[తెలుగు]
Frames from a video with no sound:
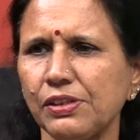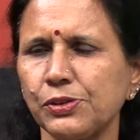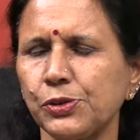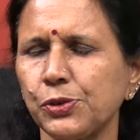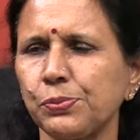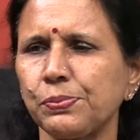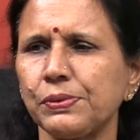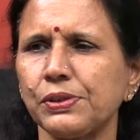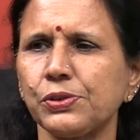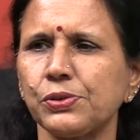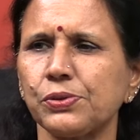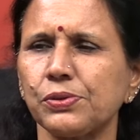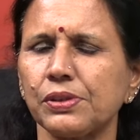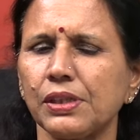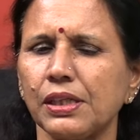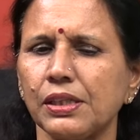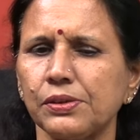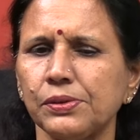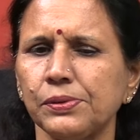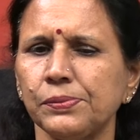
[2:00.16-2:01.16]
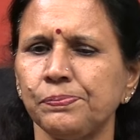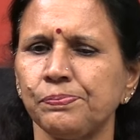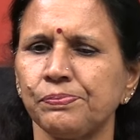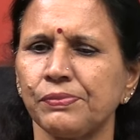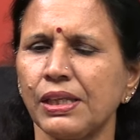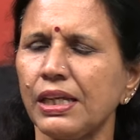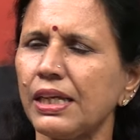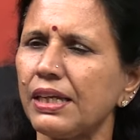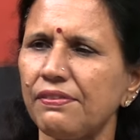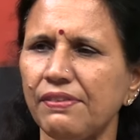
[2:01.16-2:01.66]
వాళ్ళు చూపించుకున్నారు
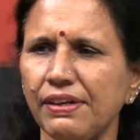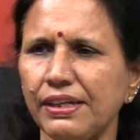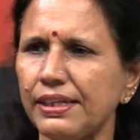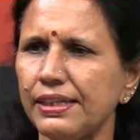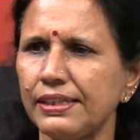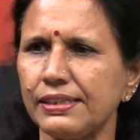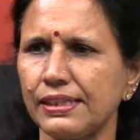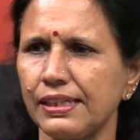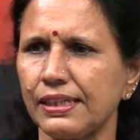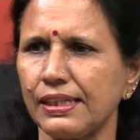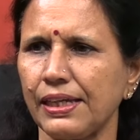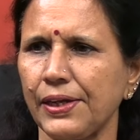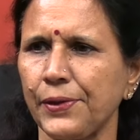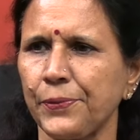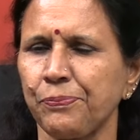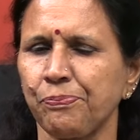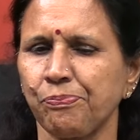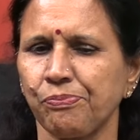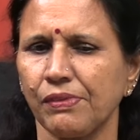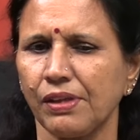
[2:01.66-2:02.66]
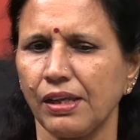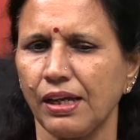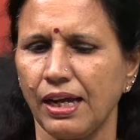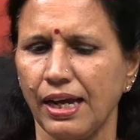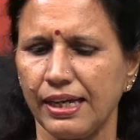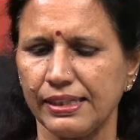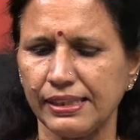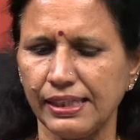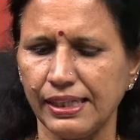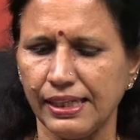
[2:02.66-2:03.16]
ఇవన్నీ జరిగాయి
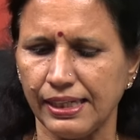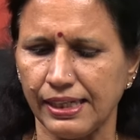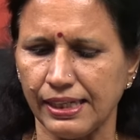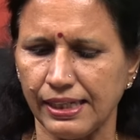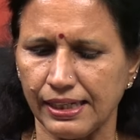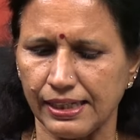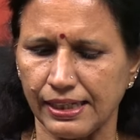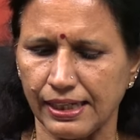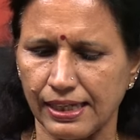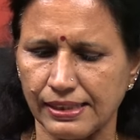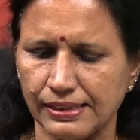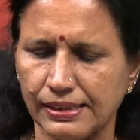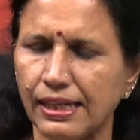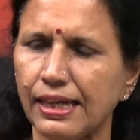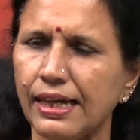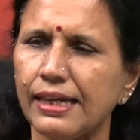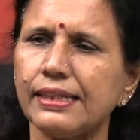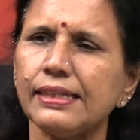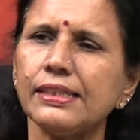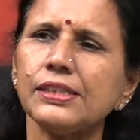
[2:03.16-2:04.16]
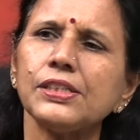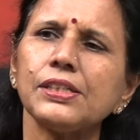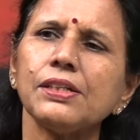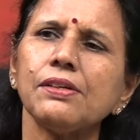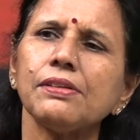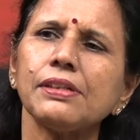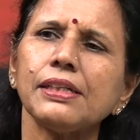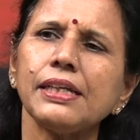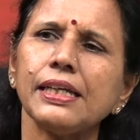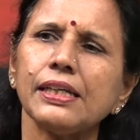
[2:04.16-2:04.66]
అయితే అసలు హరీష్
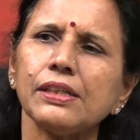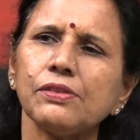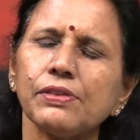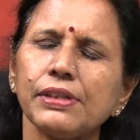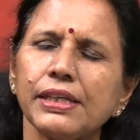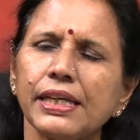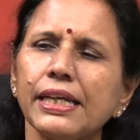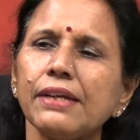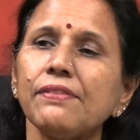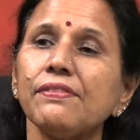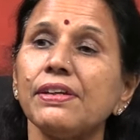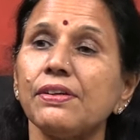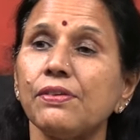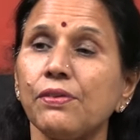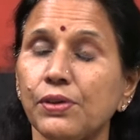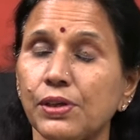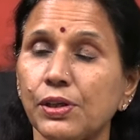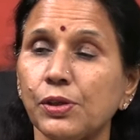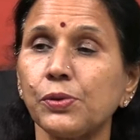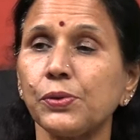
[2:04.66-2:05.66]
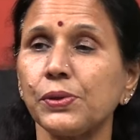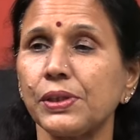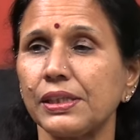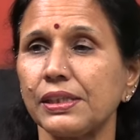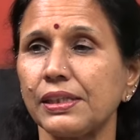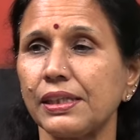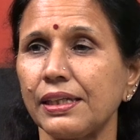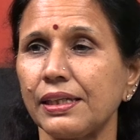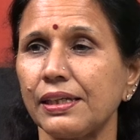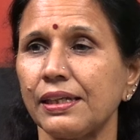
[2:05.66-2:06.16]
రావుకి ఏమీ
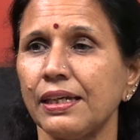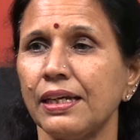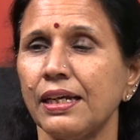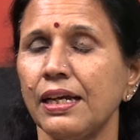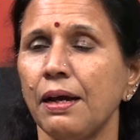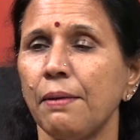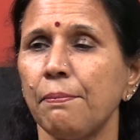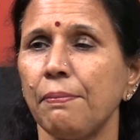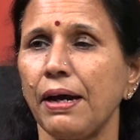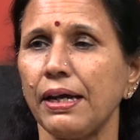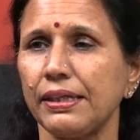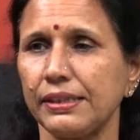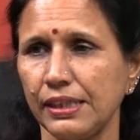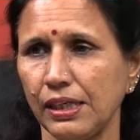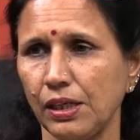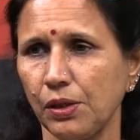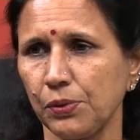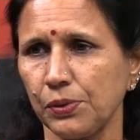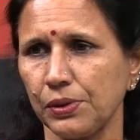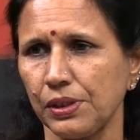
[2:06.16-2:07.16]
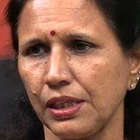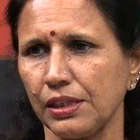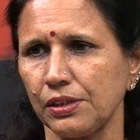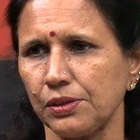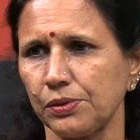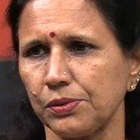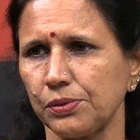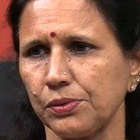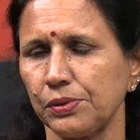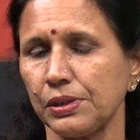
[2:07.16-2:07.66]
ఒనగూరింది పార్టీలో
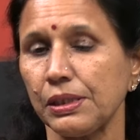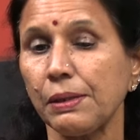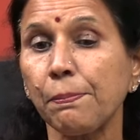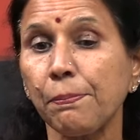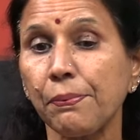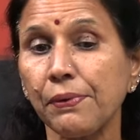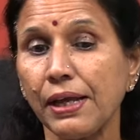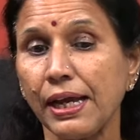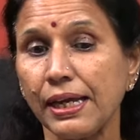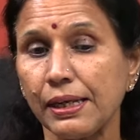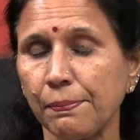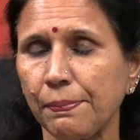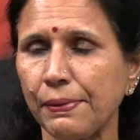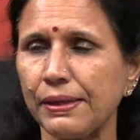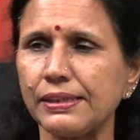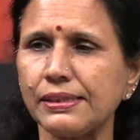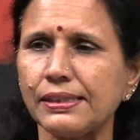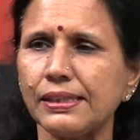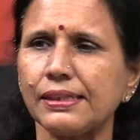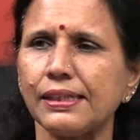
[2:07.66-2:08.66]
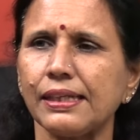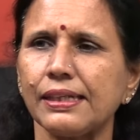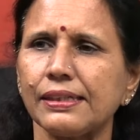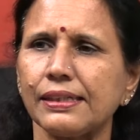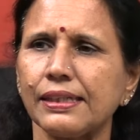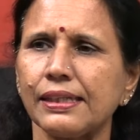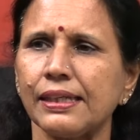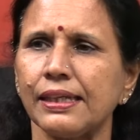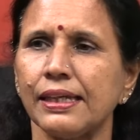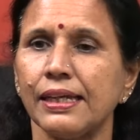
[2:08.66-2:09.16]
ఉన్నందుకు ఇప్పుడు ఆయన పరిస్థితి
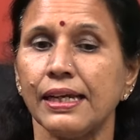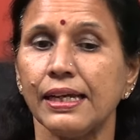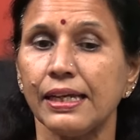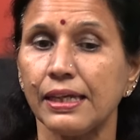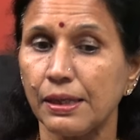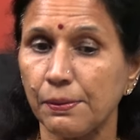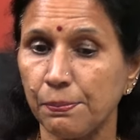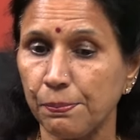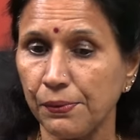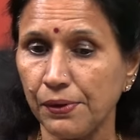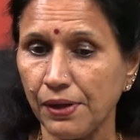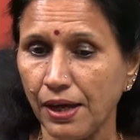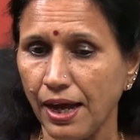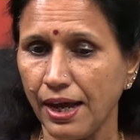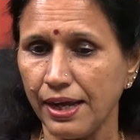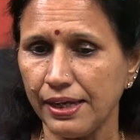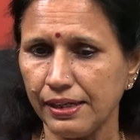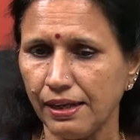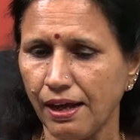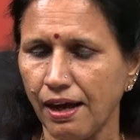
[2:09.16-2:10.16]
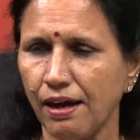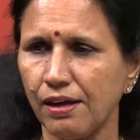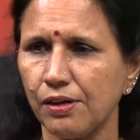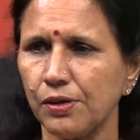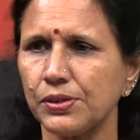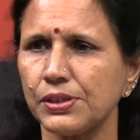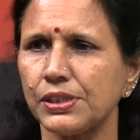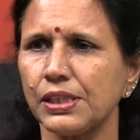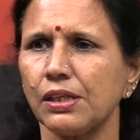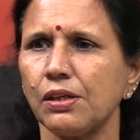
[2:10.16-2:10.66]
ఏంటి ఇప్పుడు ఆయన
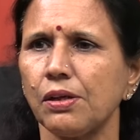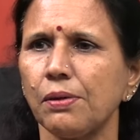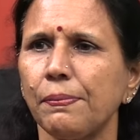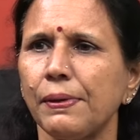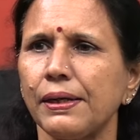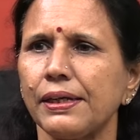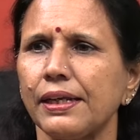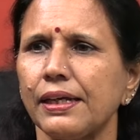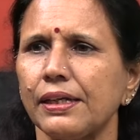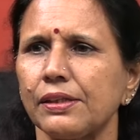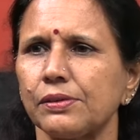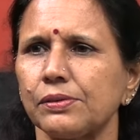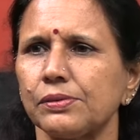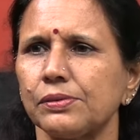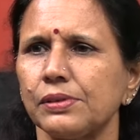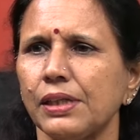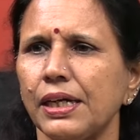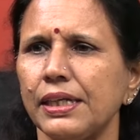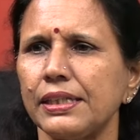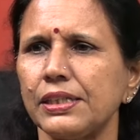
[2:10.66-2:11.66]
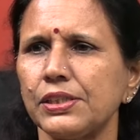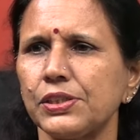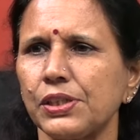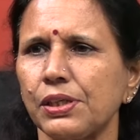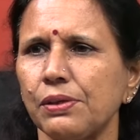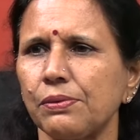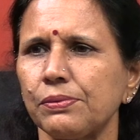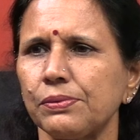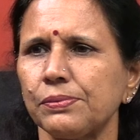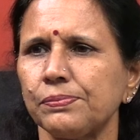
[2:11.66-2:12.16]
ఆలోచనలో పడ్డారు హరీష్
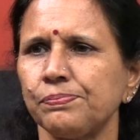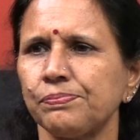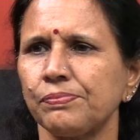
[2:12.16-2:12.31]
రావు